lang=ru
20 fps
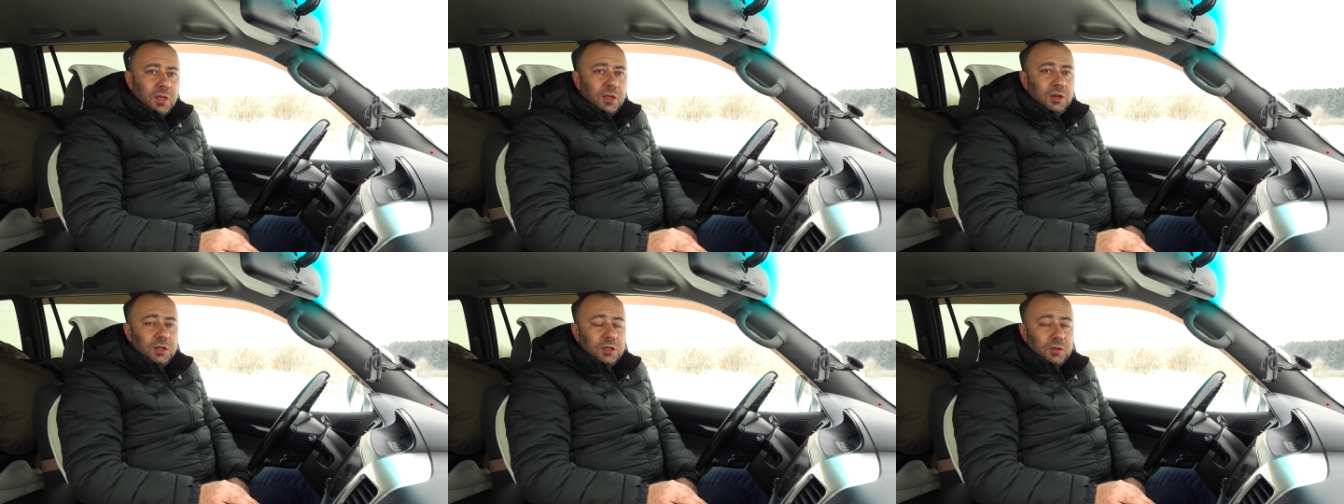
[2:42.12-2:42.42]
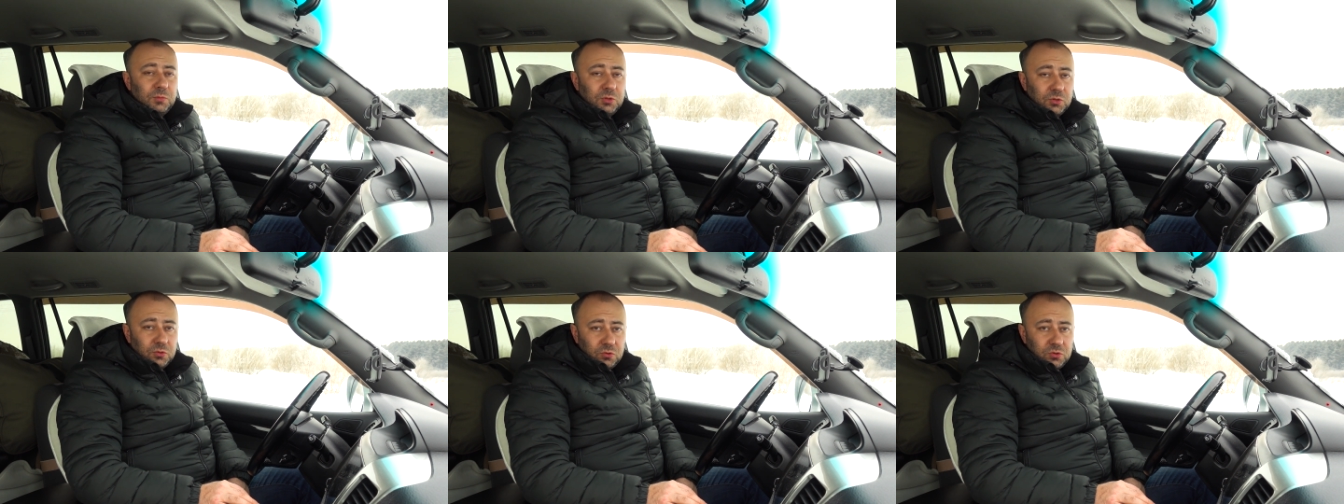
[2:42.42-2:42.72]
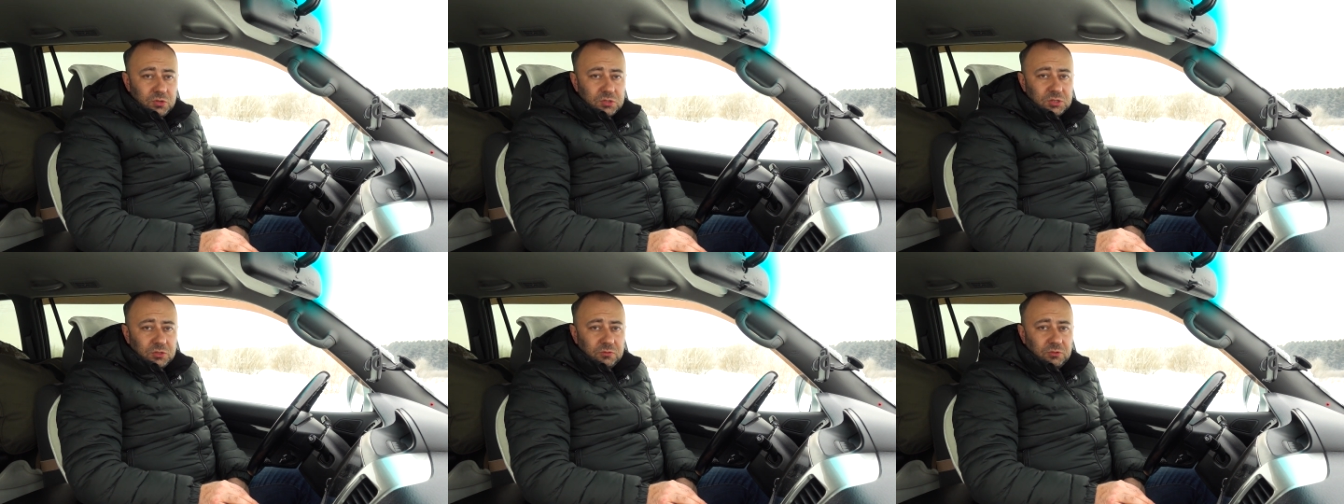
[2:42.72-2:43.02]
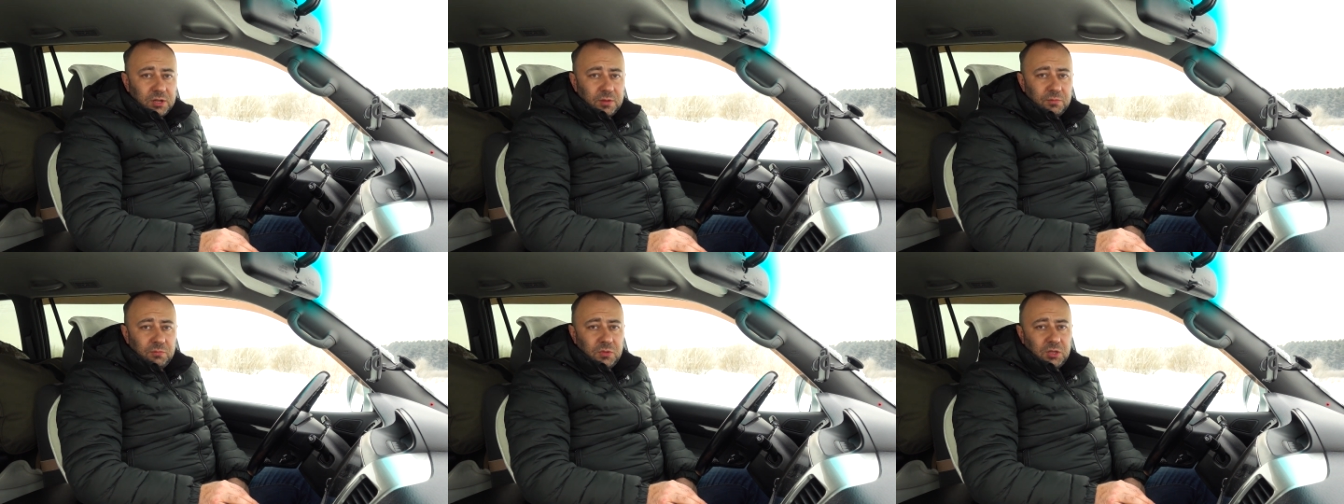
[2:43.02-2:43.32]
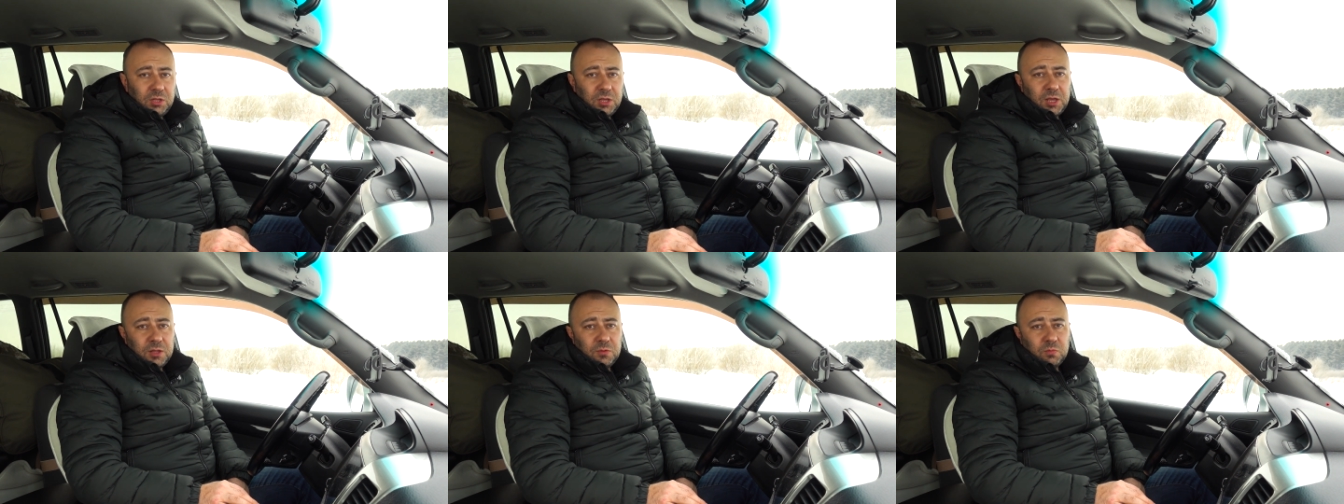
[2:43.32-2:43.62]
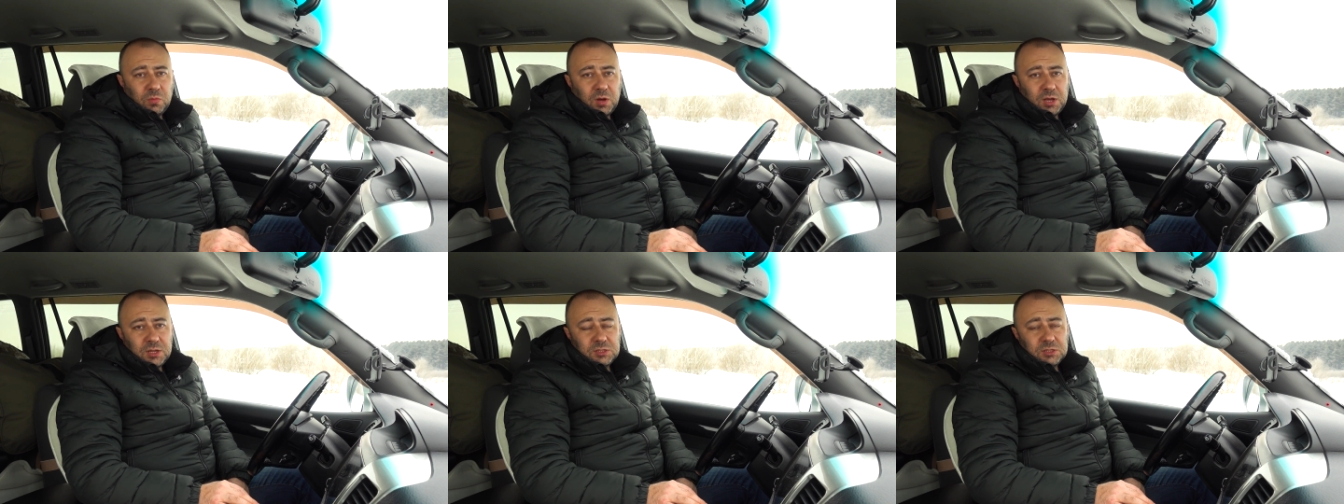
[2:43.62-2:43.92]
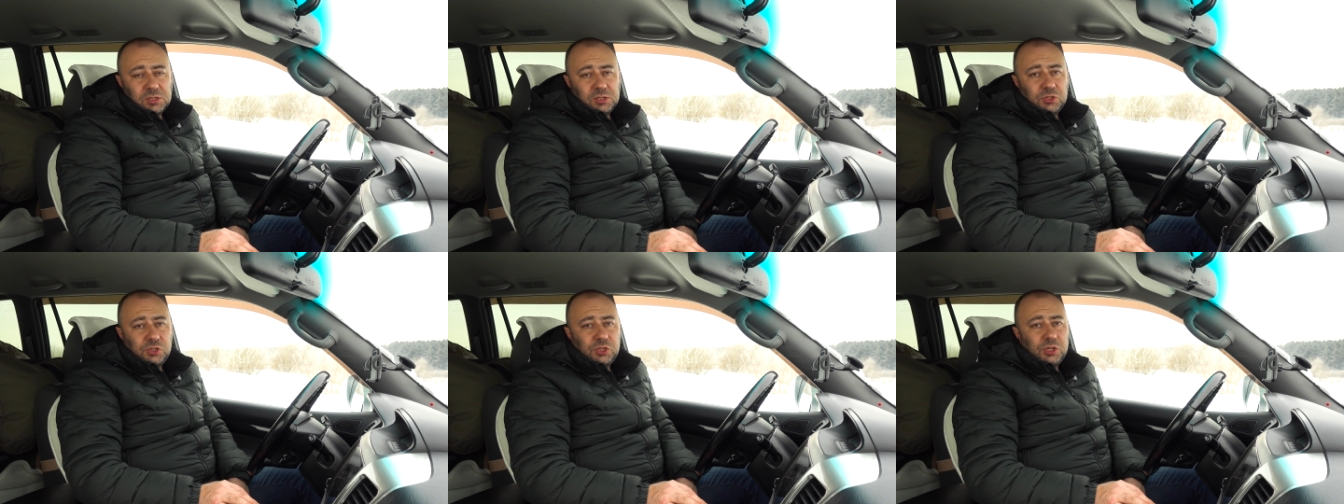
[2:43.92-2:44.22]
Рекомендуется вам менять
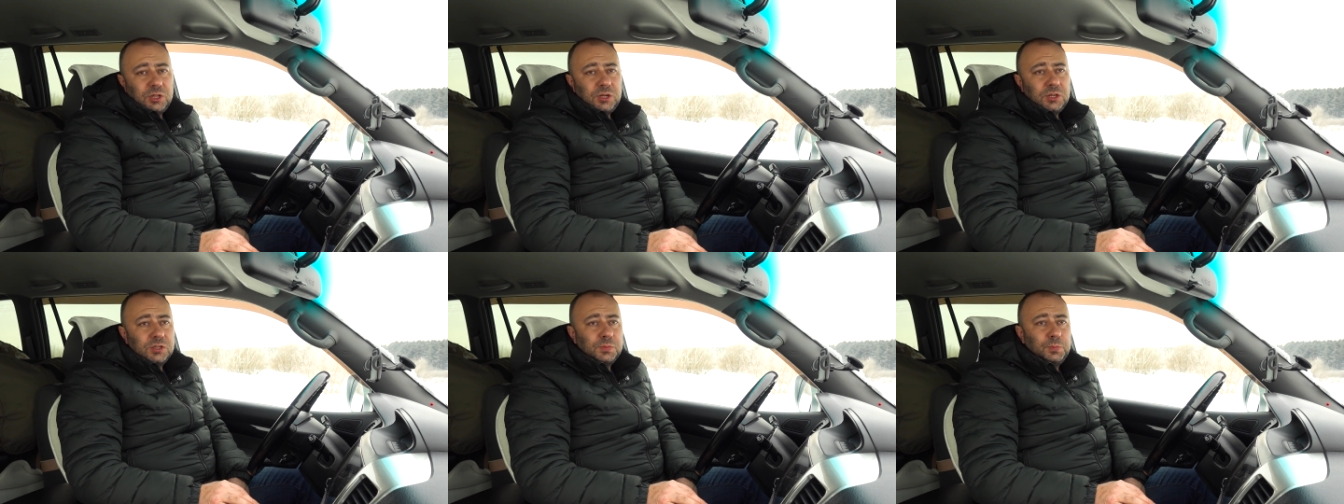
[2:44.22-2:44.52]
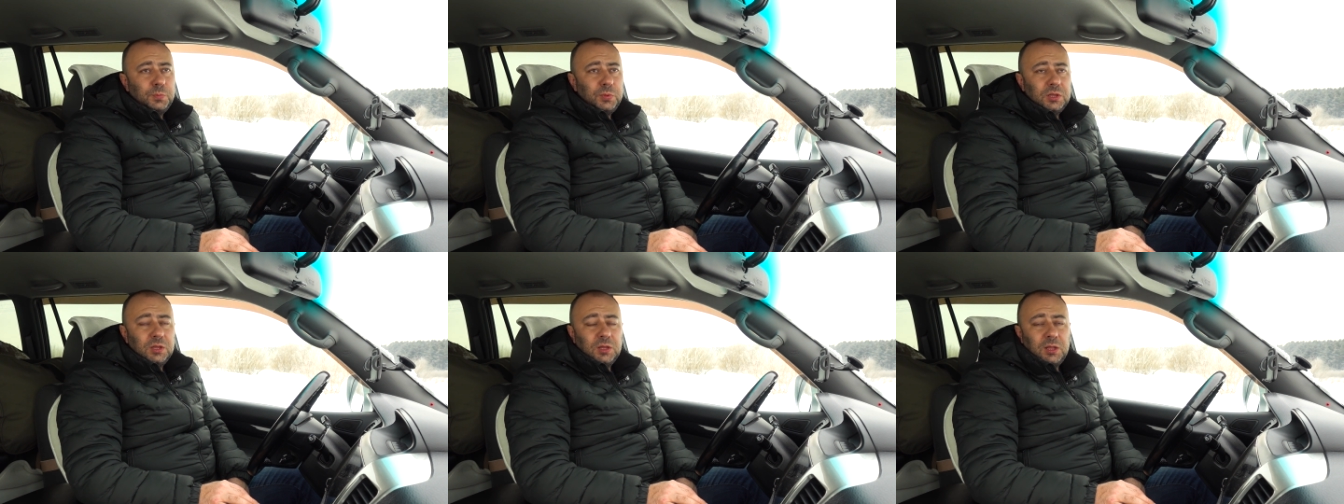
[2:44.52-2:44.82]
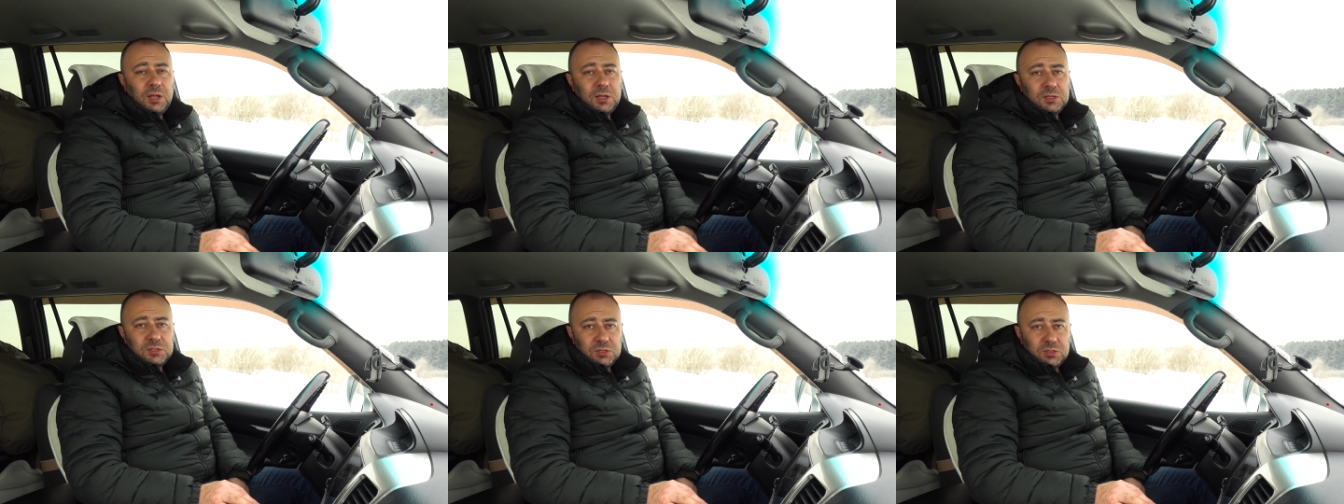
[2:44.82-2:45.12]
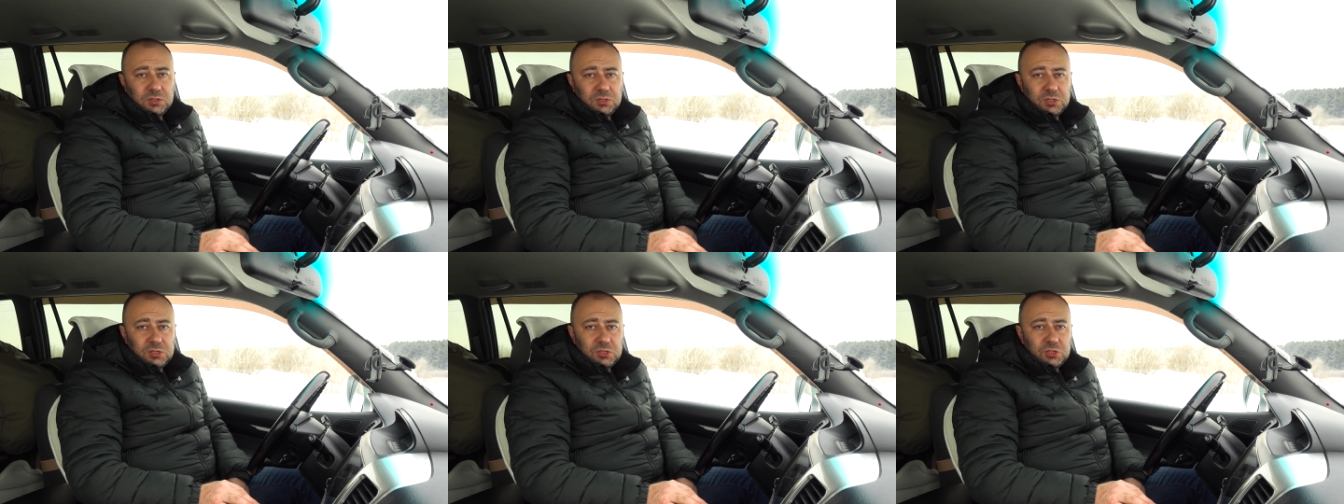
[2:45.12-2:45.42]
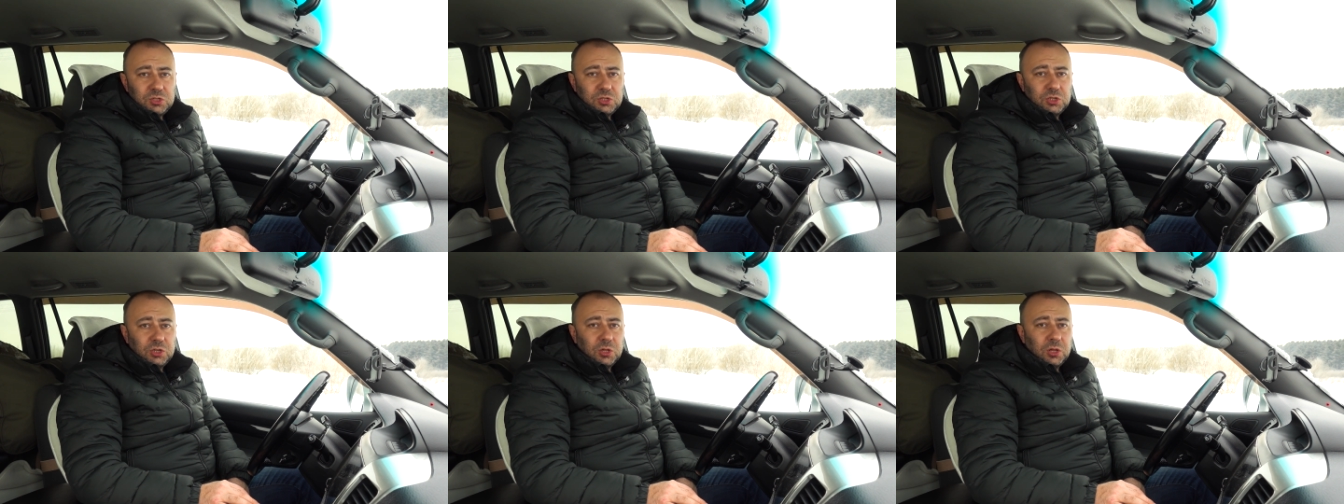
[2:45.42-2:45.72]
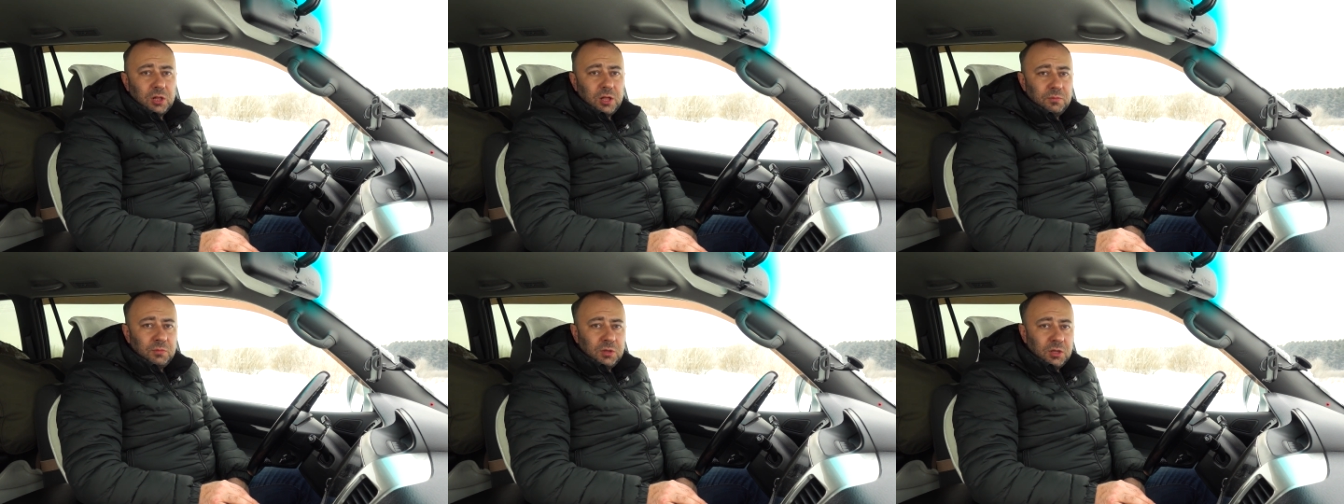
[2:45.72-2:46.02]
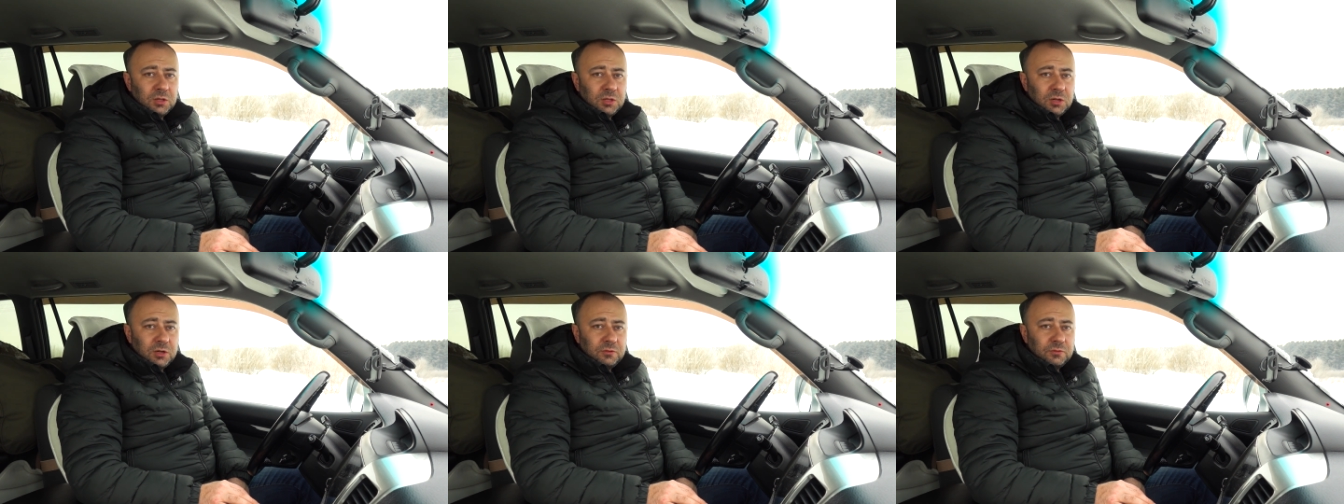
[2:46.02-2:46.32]
масло через 15 тысяч
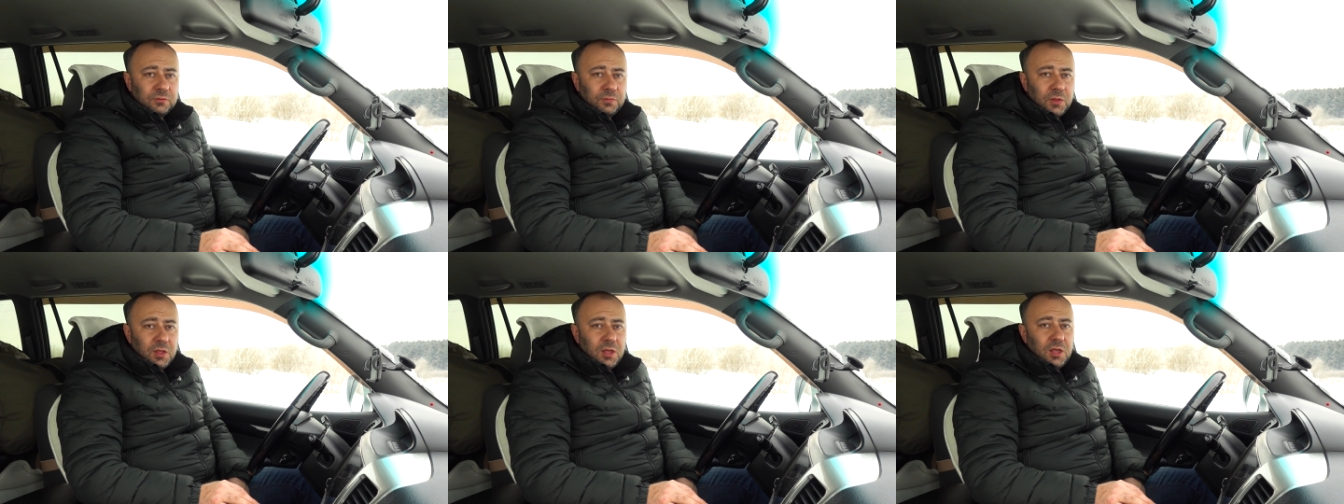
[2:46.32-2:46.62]
километров.